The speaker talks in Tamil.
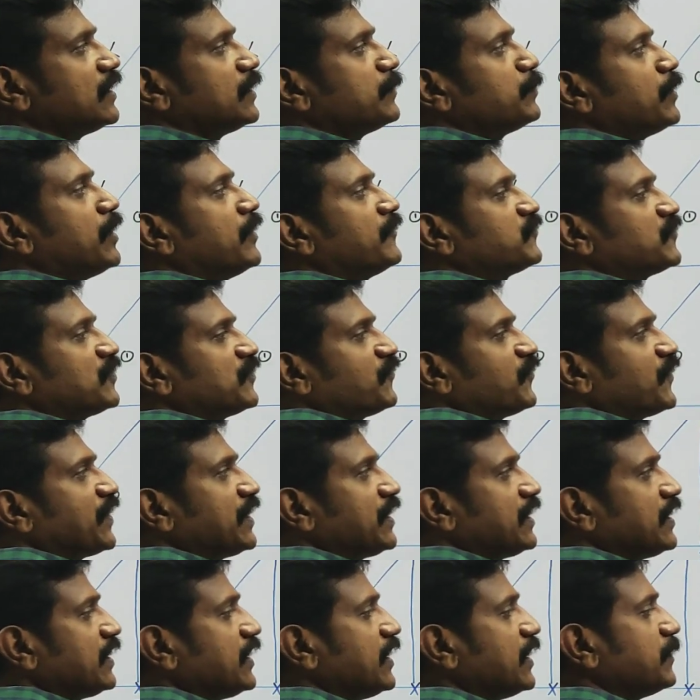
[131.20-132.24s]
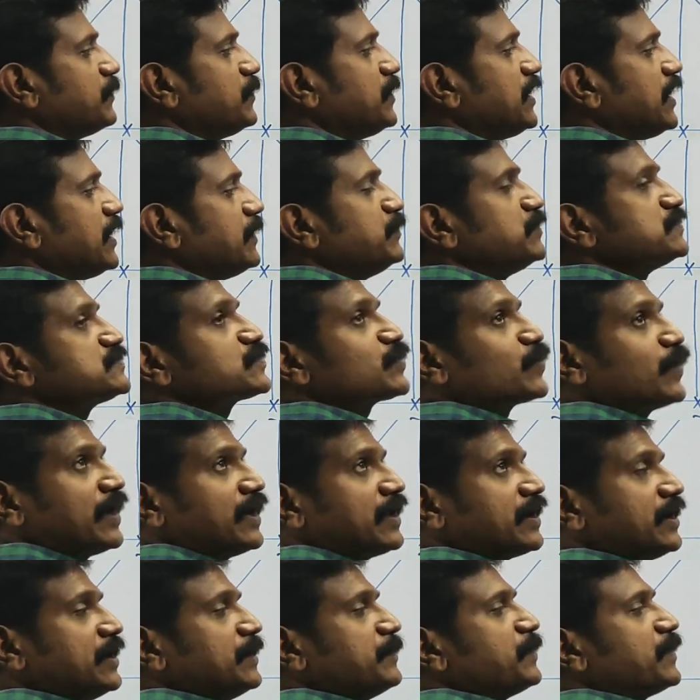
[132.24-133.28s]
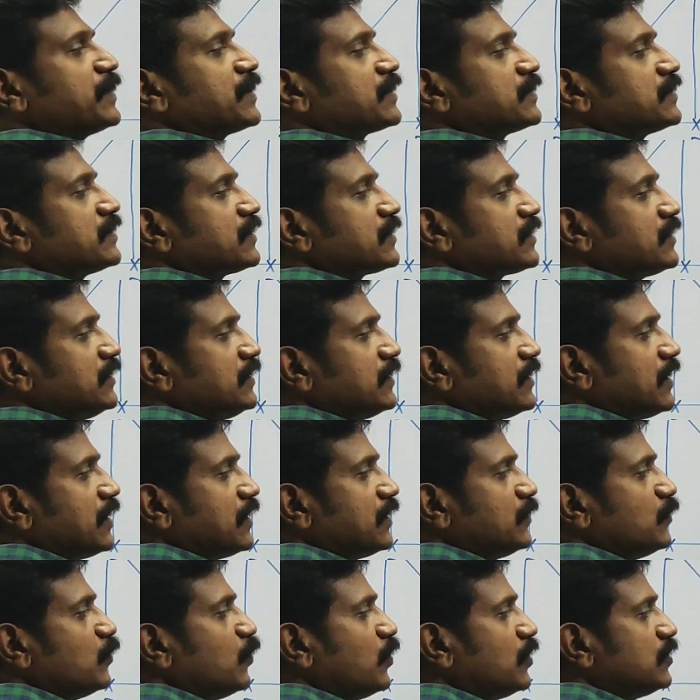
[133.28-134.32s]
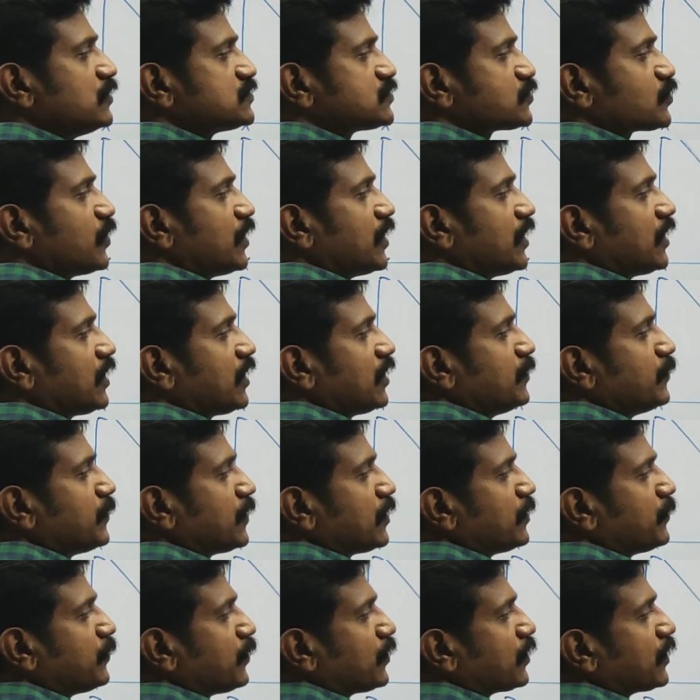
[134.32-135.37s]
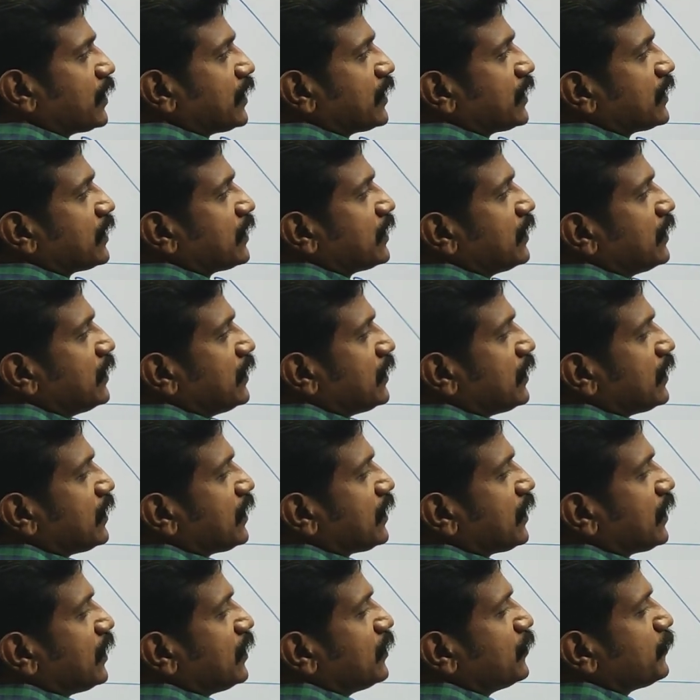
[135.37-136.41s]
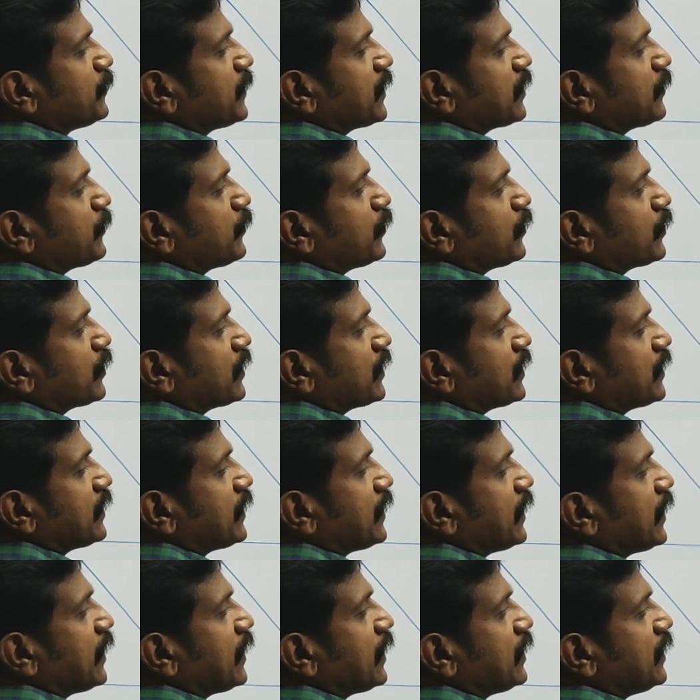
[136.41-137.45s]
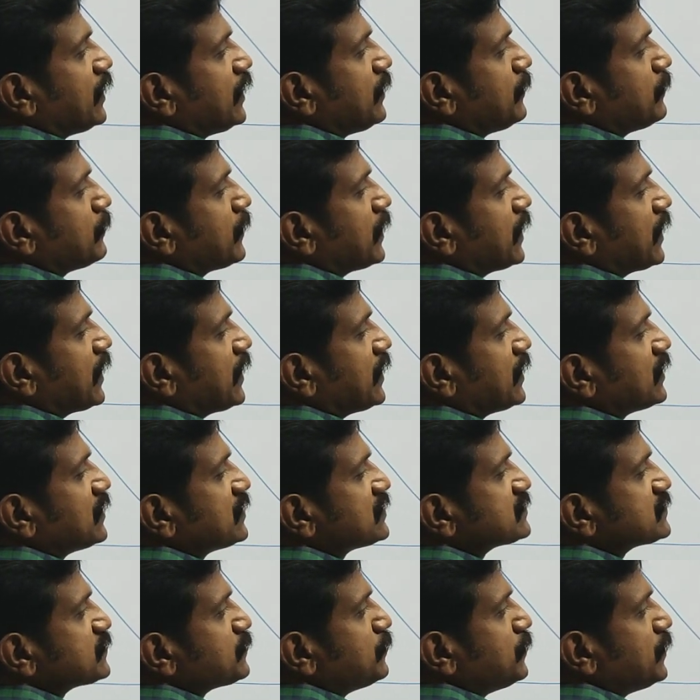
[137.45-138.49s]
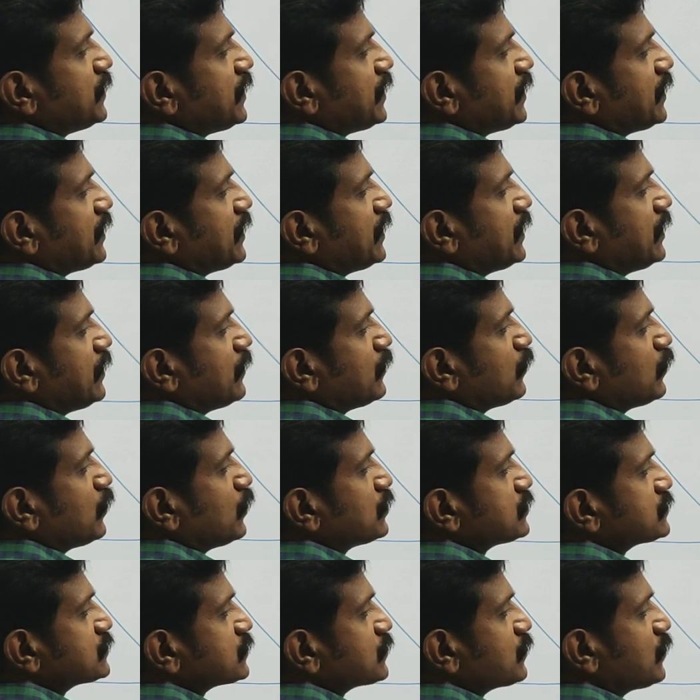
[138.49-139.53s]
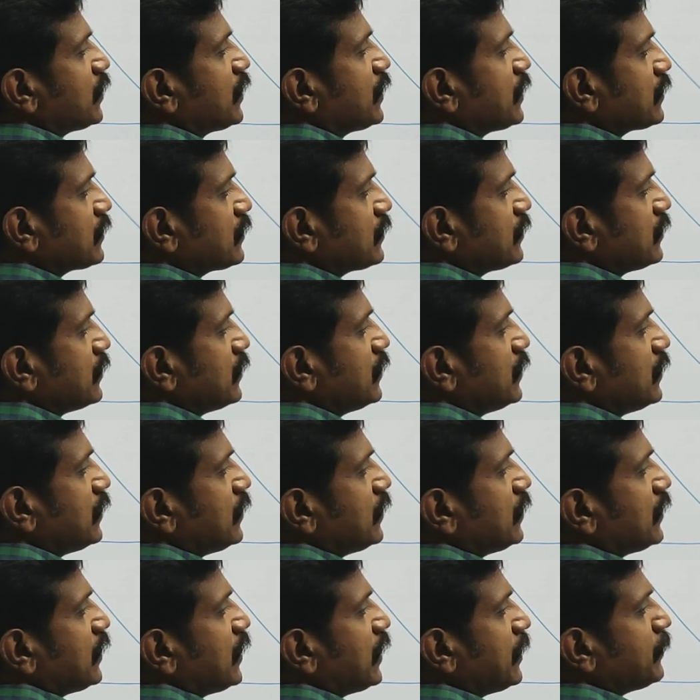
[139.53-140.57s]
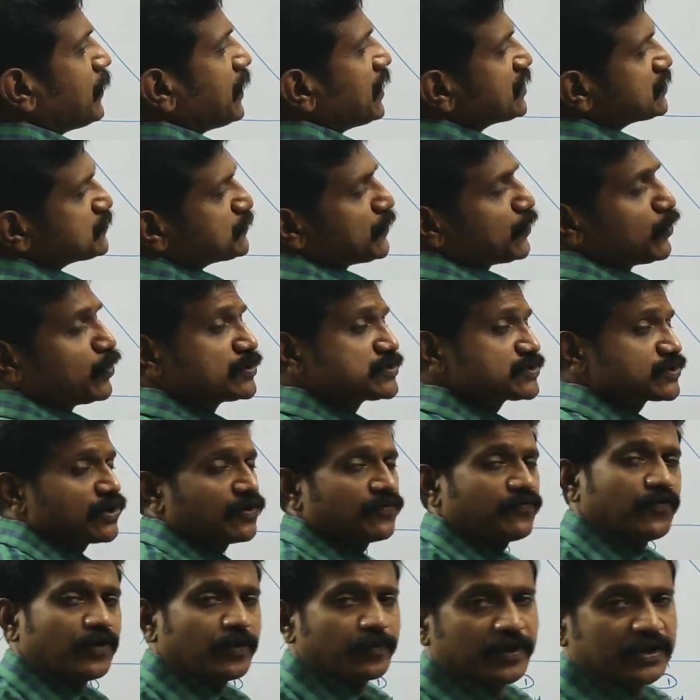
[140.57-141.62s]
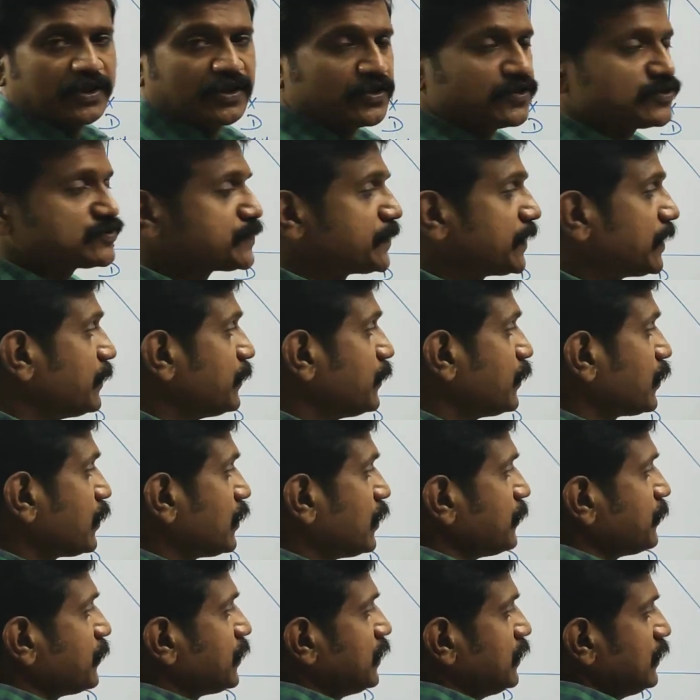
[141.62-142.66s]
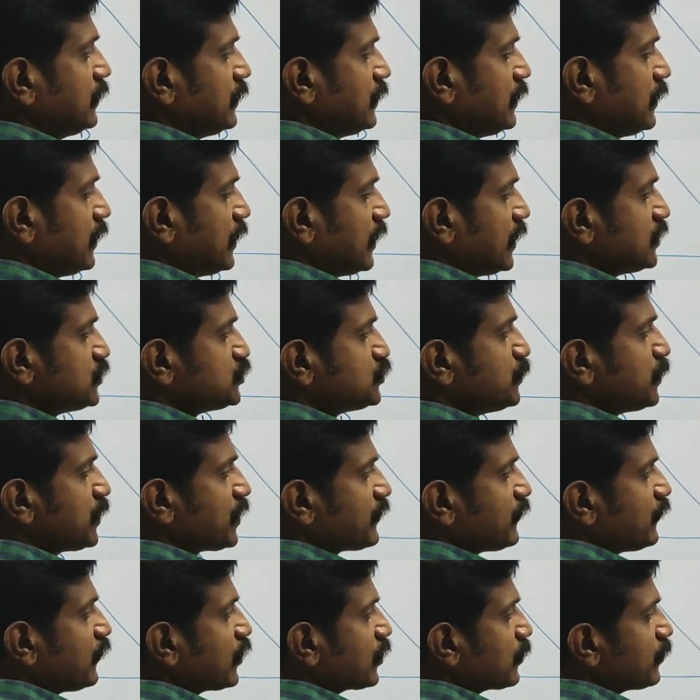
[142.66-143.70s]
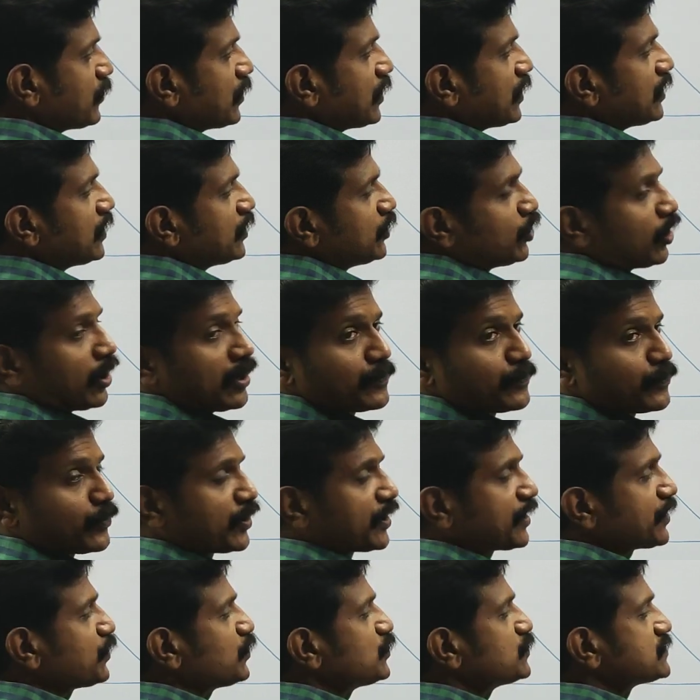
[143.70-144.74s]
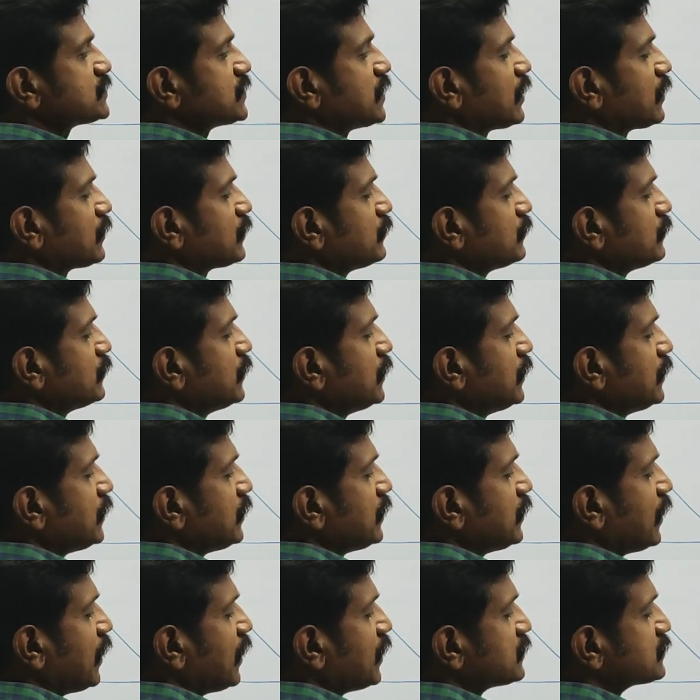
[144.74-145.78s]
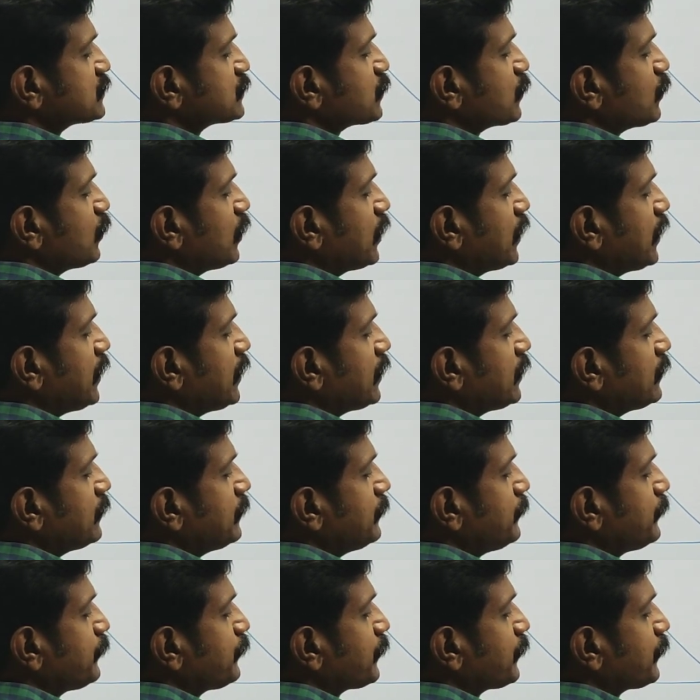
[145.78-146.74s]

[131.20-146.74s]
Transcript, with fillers: இப்போ ஆஃப்டர் ஃபைண்டிங் ஏபி ஏபி ஸ்கொயர் ரெடி பண்ணுறதுக்கு நான் ஹோல் ஸ்கொயர் இங்கேயும் பண்ண போகிறேன் இங்கேயும் பண்ண போகிறேன் ஏடி மைனஸ் பிடி ஹோல் ஸ்கொயர் ஏ மைனஸ் பி ஹோல் ஸ்கொயர் ஃபார்முலா தான் யூஸ் பண்ண போகிறோம் நம்ம அல்ஜிபிரிக் ஃபார்முலாவில் டாட் ப்ரொடக்ட் யூஸ் ஆகும் ஏ ஸ்கொயர்